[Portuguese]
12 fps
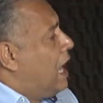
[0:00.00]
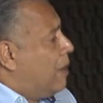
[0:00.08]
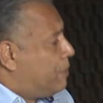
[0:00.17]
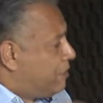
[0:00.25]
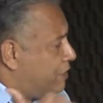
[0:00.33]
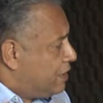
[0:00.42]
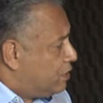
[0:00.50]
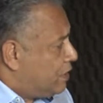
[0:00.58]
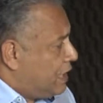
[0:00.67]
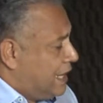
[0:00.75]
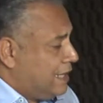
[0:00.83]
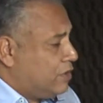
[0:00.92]
a
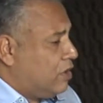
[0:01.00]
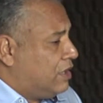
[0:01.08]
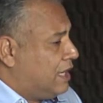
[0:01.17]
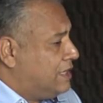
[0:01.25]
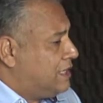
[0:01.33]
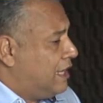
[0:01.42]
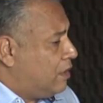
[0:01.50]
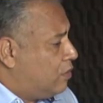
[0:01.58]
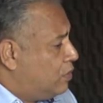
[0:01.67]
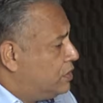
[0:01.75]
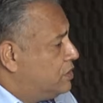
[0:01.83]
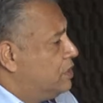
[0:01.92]
prefeitura retornar esse
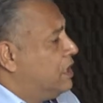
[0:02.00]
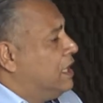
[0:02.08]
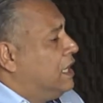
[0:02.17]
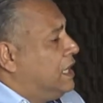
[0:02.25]
recurso